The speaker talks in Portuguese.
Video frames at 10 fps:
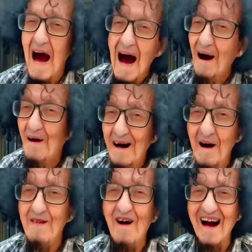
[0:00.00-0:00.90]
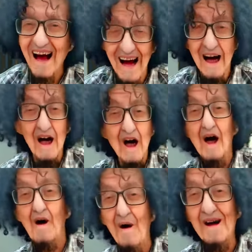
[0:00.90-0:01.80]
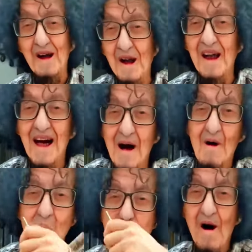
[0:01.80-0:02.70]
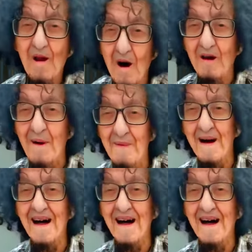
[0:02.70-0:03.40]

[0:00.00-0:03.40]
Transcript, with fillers: Agora vou lá curtir o meu novo AP.